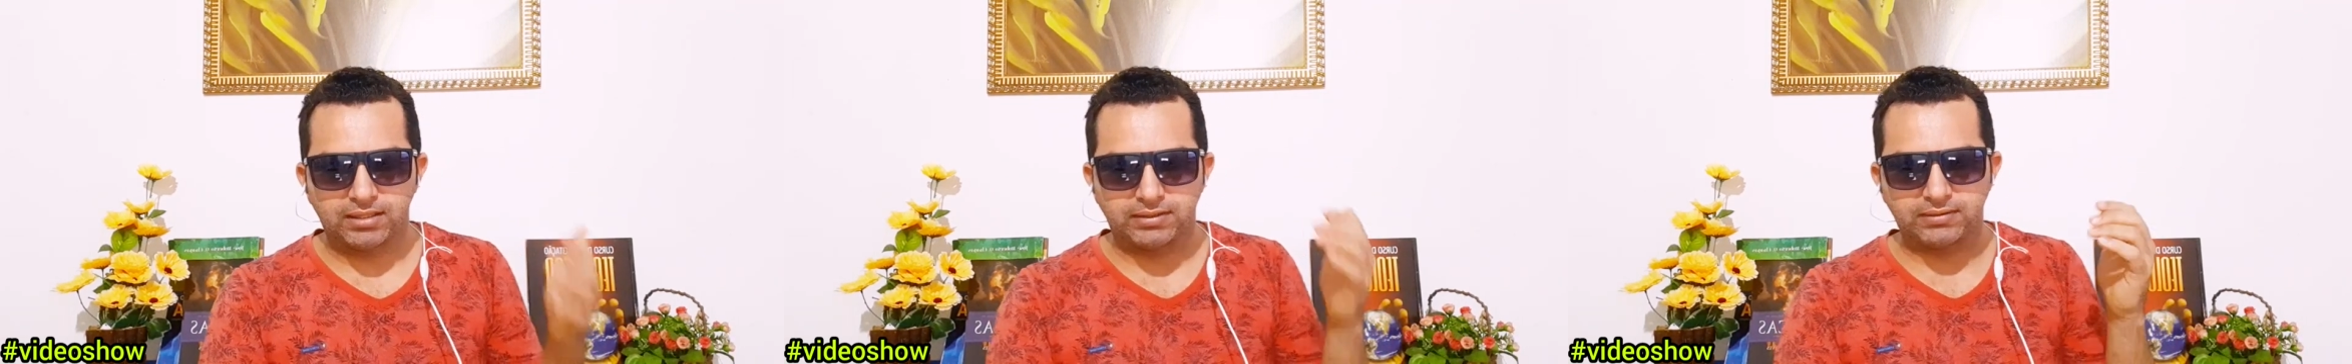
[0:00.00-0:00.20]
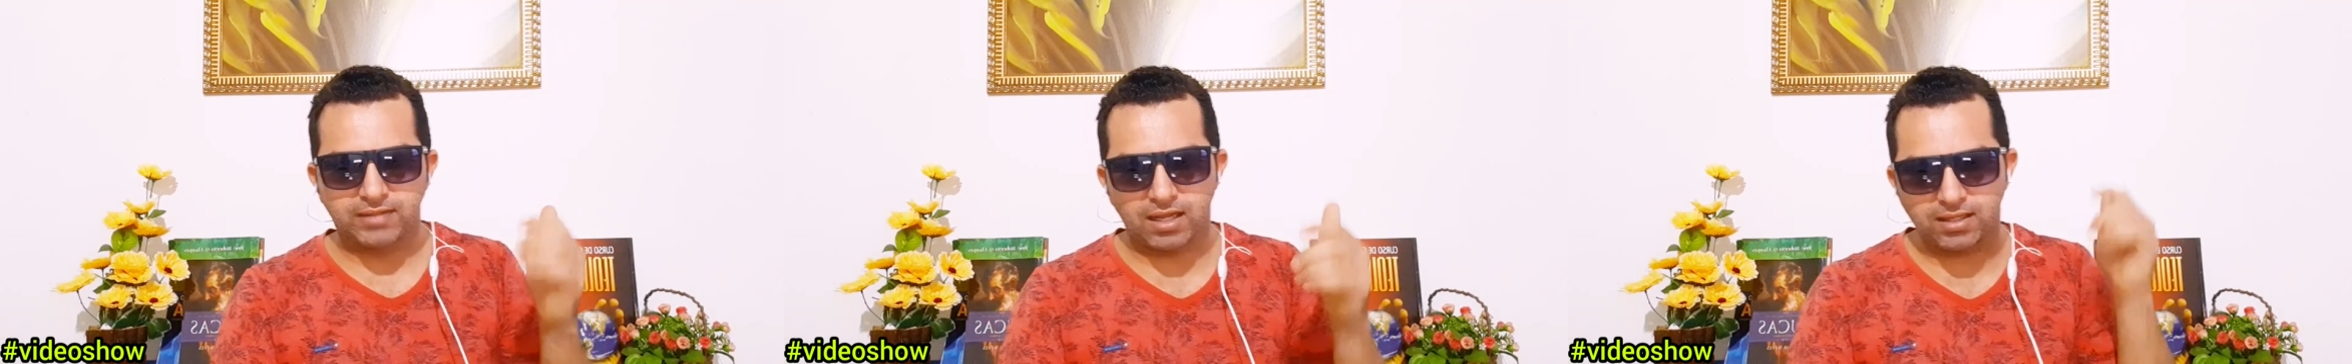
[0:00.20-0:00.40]

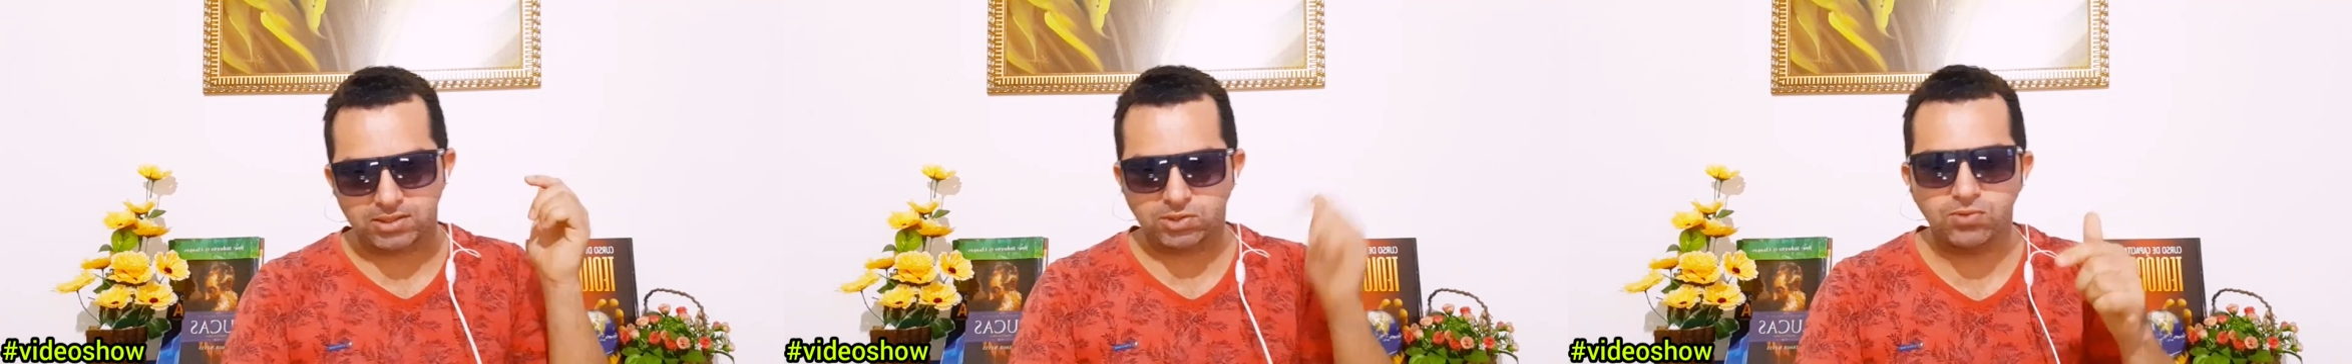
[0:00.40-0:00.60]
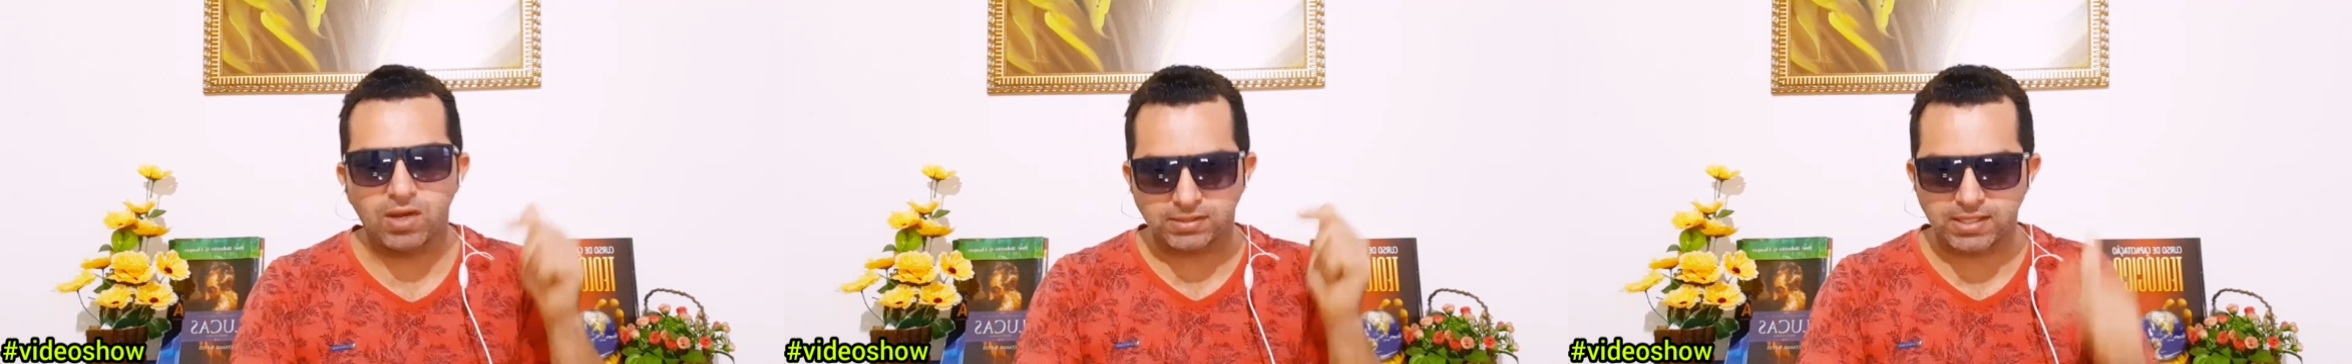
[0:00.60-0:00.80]
nas
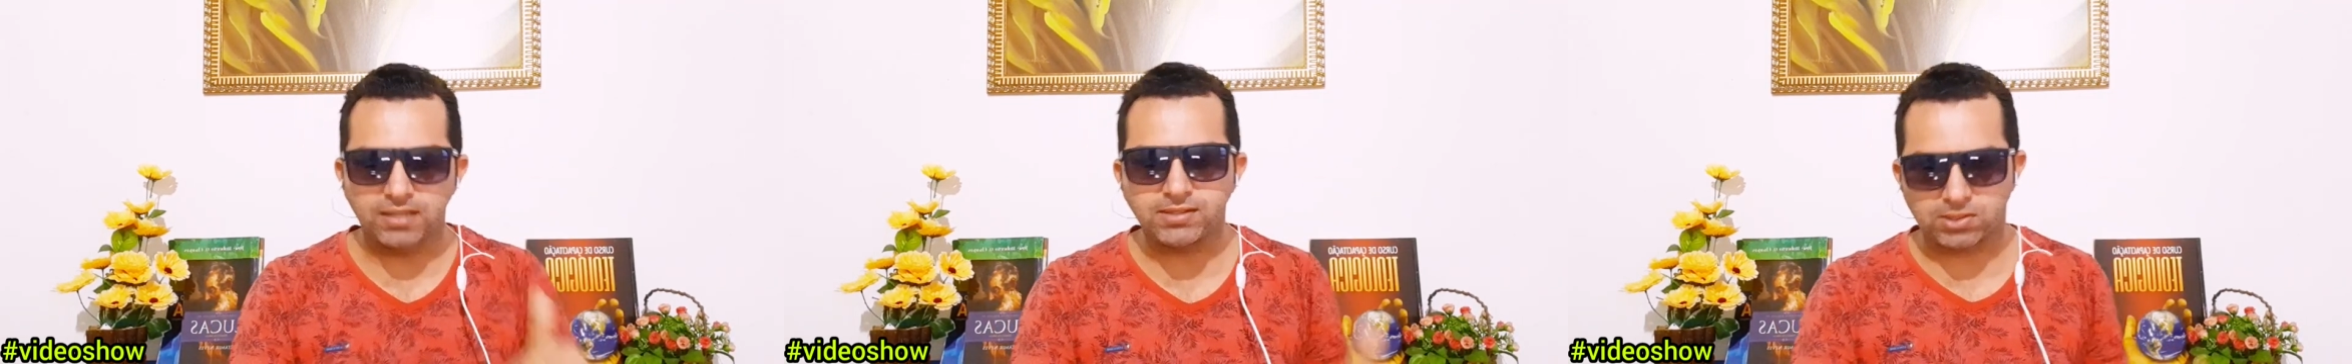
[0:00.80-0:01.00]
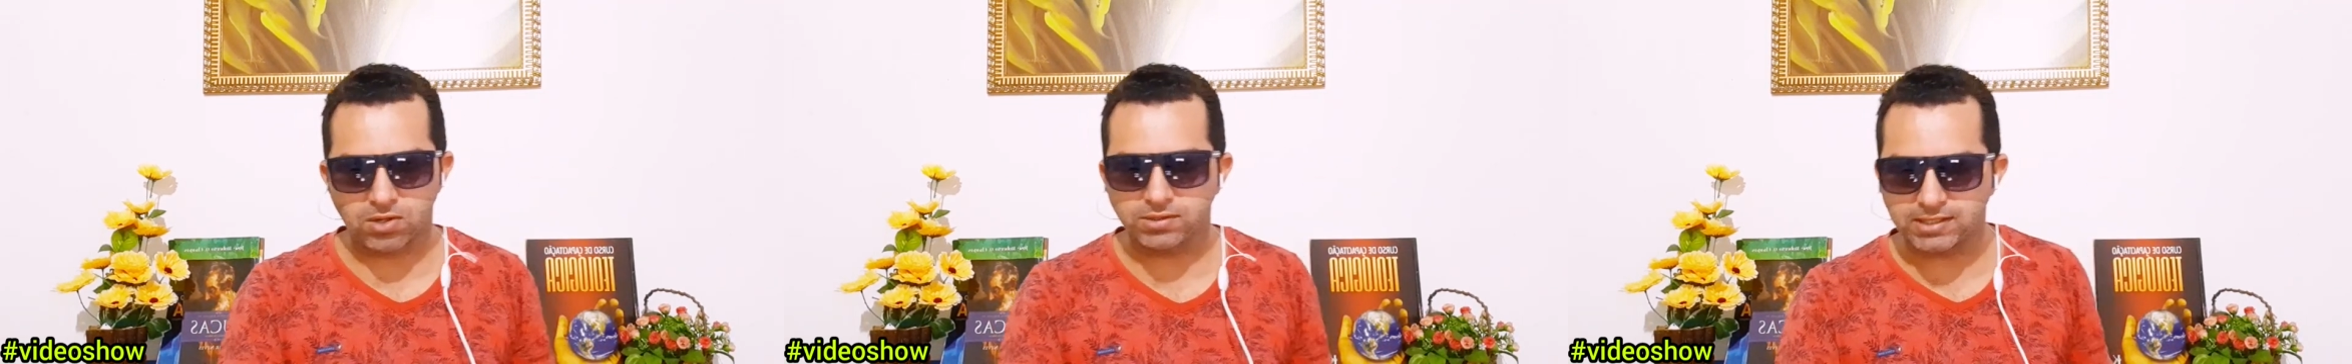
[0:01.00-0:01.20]
suas
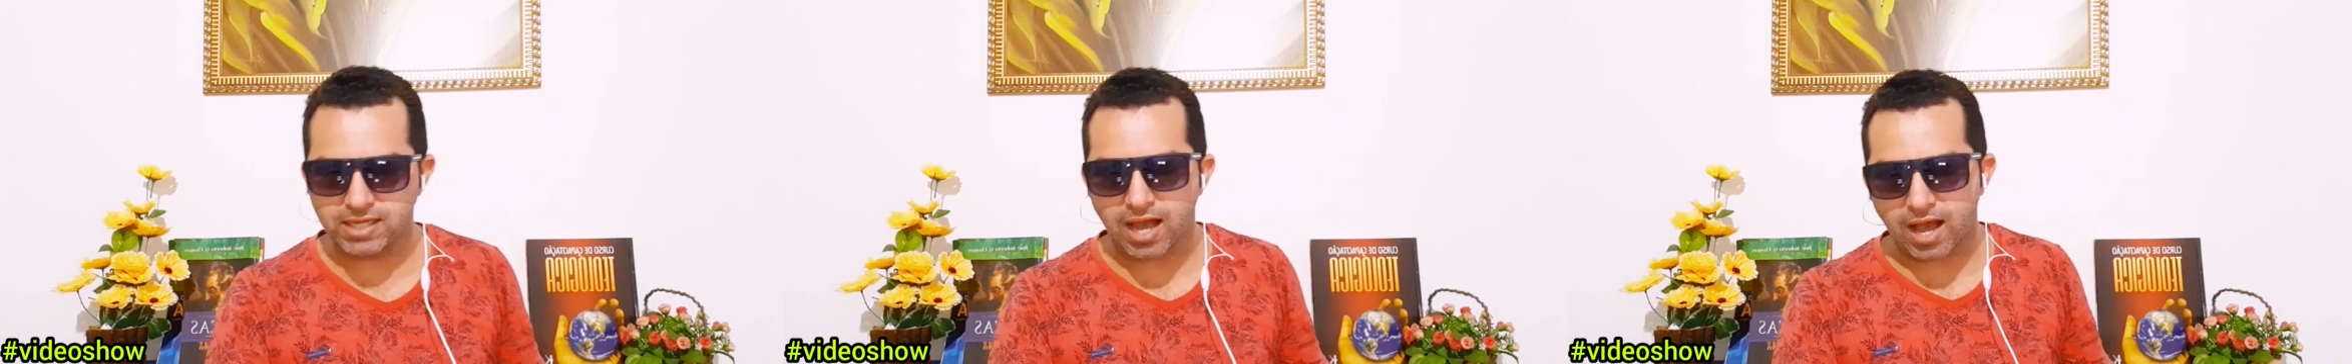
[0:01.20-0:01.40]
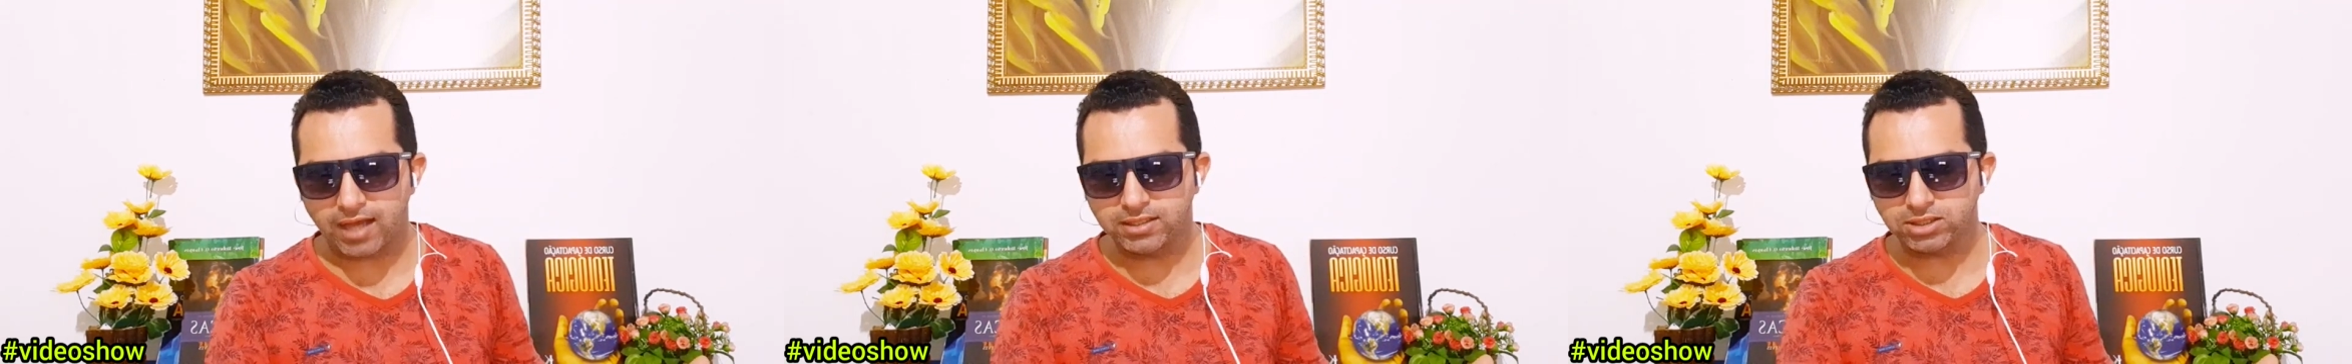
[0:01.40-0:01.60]
redes
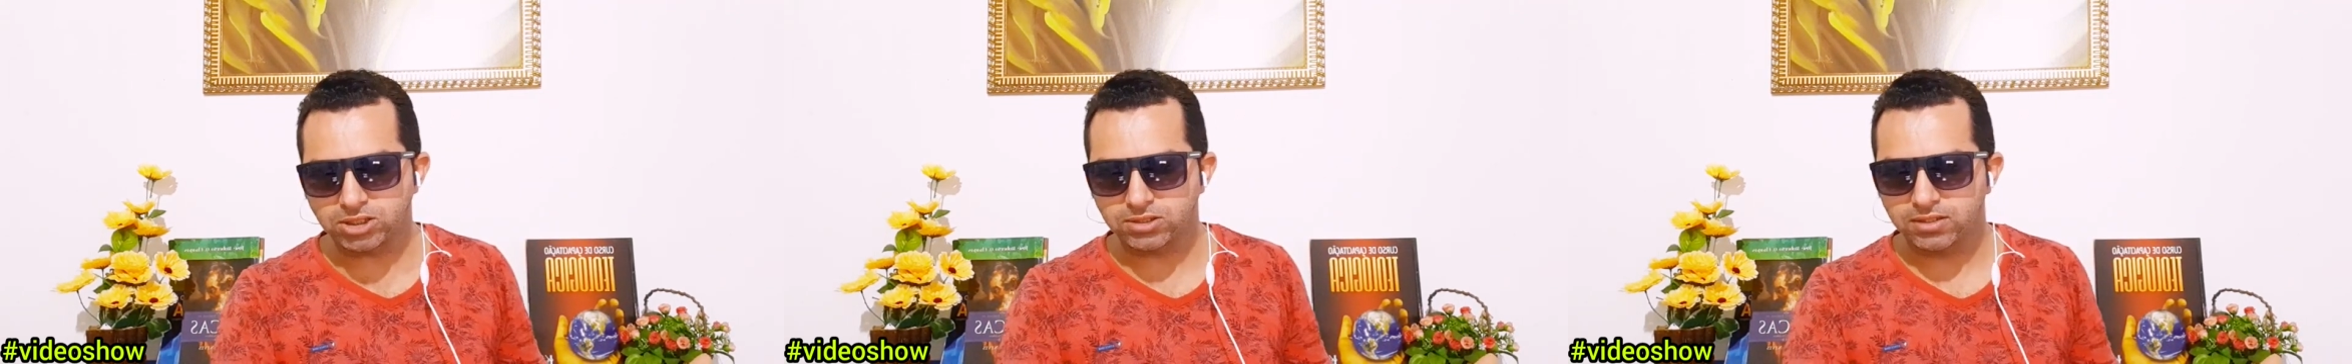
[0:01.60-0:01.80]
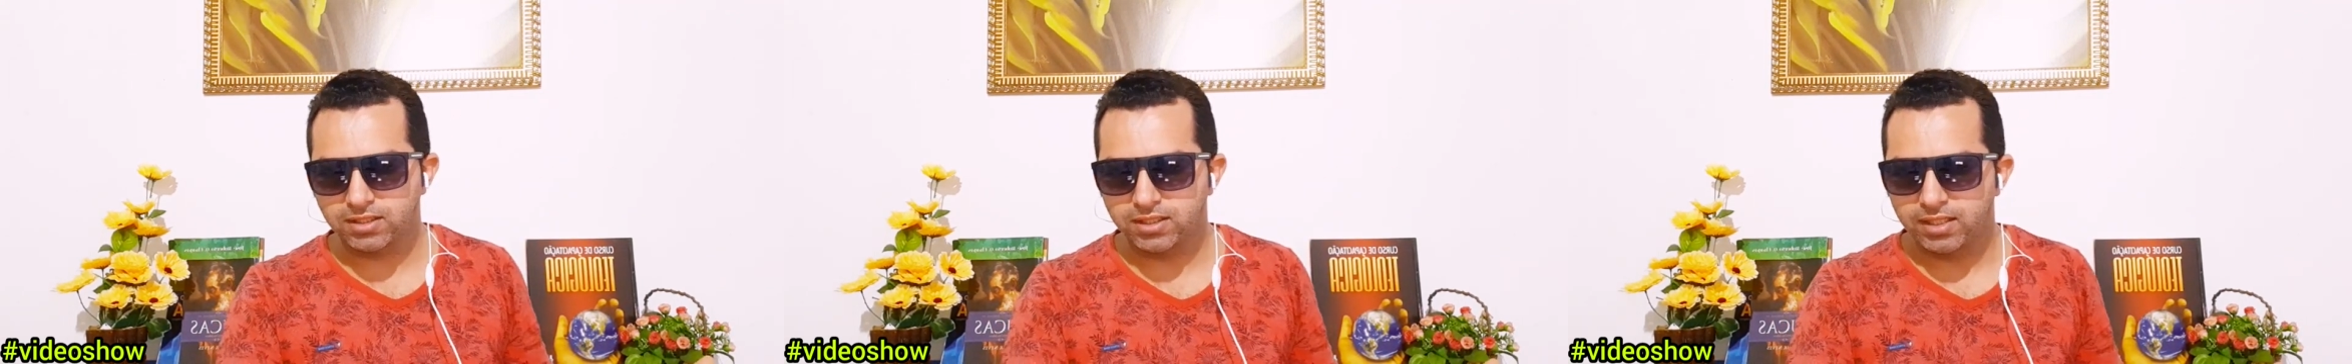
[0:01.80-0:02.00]
sociais.